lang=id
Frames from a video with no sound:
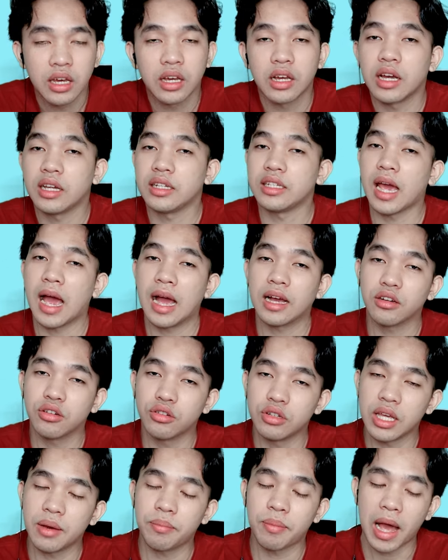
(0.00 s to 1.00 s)
nggak jago
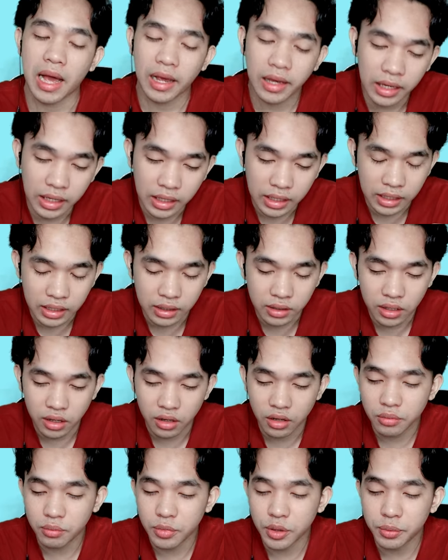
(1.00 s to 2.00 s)
dia pakai ya
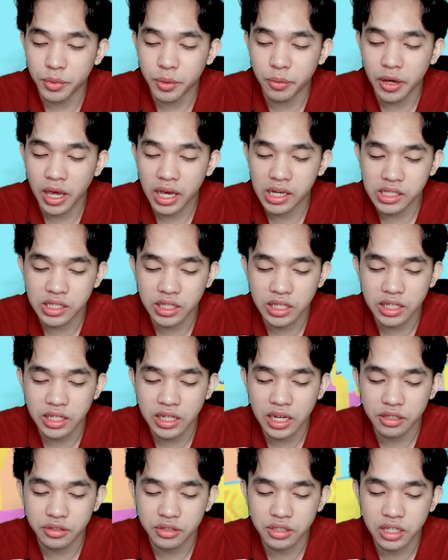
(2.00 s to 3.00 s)
kalau Bobo B
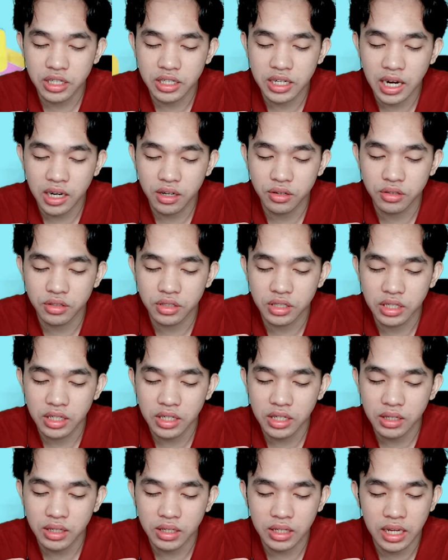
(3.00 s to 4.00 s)
aslinya harusnya jago sih
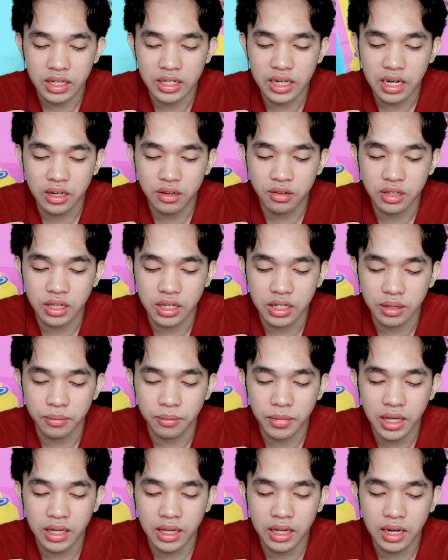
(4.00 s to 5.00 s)
ini nggak jago dia ini
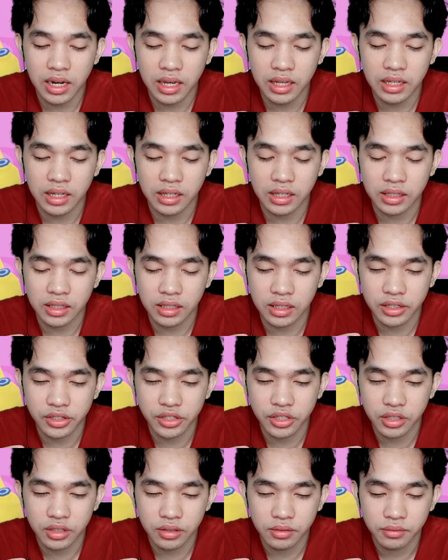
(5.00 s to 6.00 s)
melayang-layang kita guys